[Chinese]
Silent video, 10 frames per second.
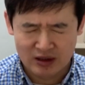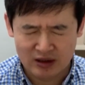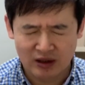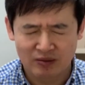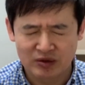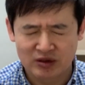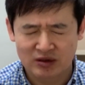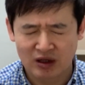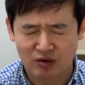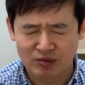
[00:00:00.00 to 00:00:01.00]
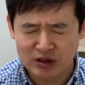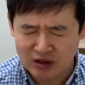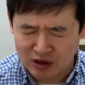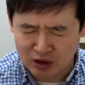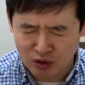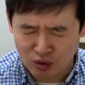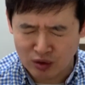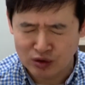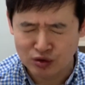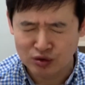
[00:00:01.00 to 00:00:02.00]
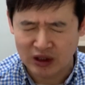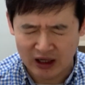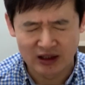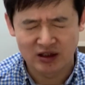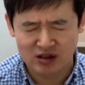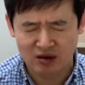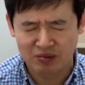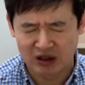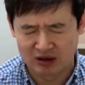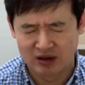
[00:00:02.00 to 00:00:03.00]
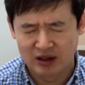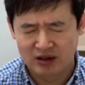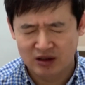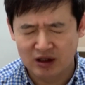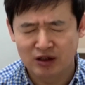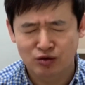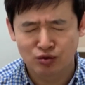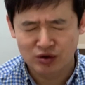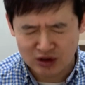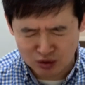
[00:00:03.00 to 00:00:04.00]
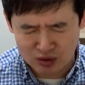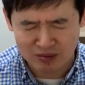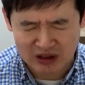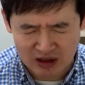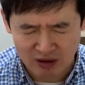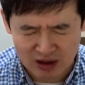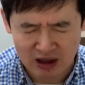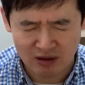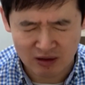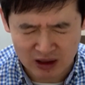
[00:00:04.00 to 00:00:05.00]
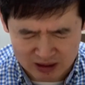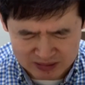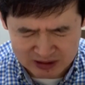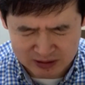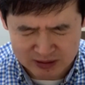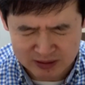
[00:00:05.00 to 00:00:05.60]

让他们，让我们真的能够活出你爱的生命。以耶稣基督的名祷告，阿门。